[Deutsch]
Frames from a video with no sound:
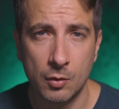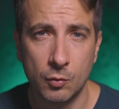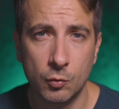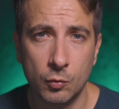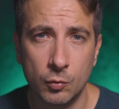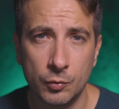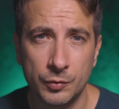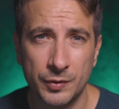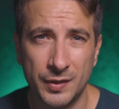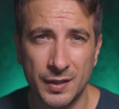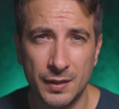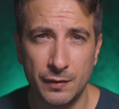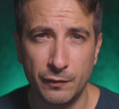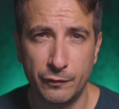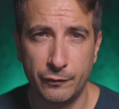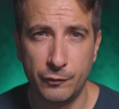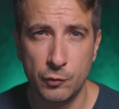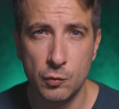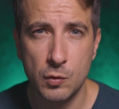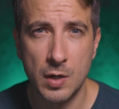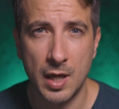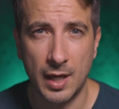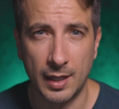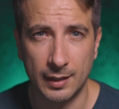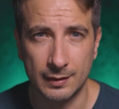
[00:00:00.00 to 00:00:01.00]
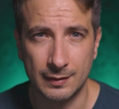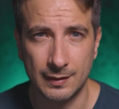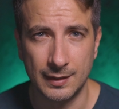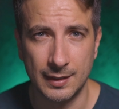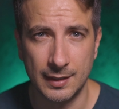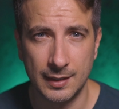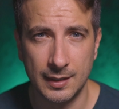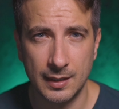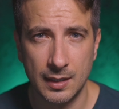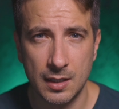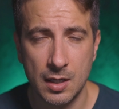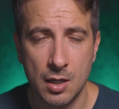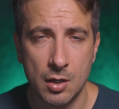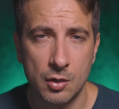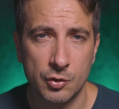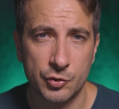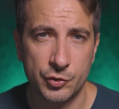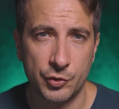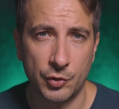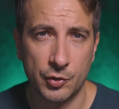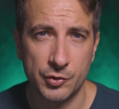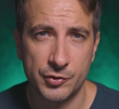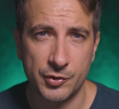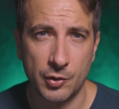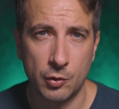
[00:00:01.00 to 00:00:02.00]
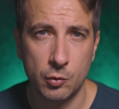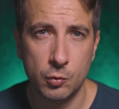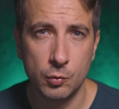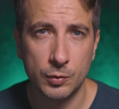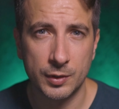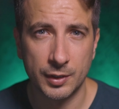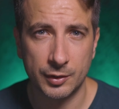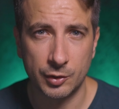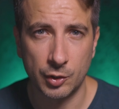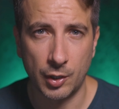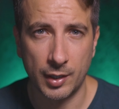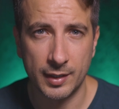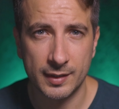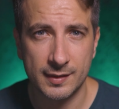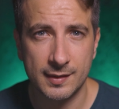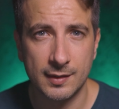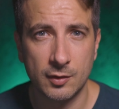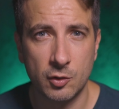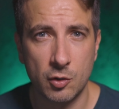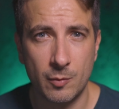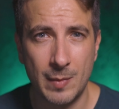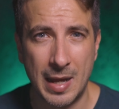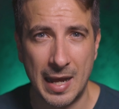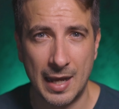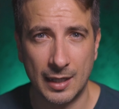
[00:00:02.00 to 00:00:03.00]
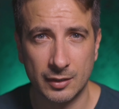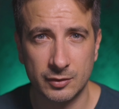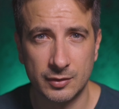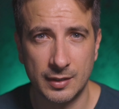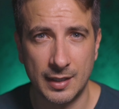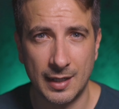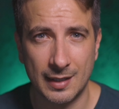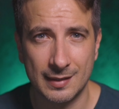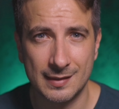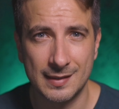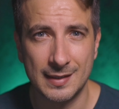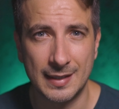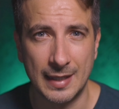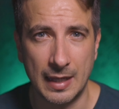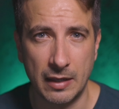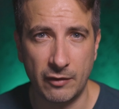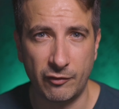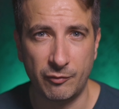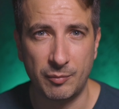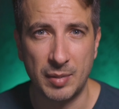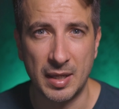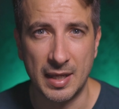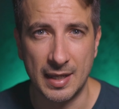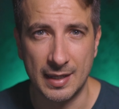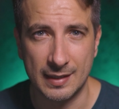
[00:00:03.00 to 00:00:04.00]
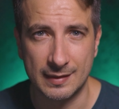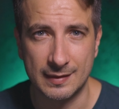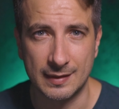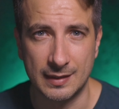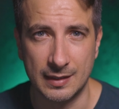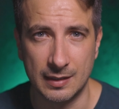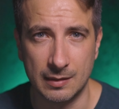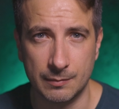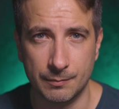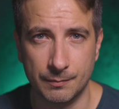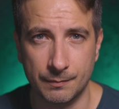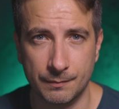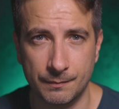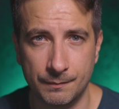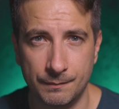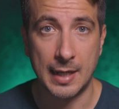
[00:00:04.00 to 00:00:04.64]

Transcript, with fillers: und in Full HD soll es auch 119,88 FPS geben.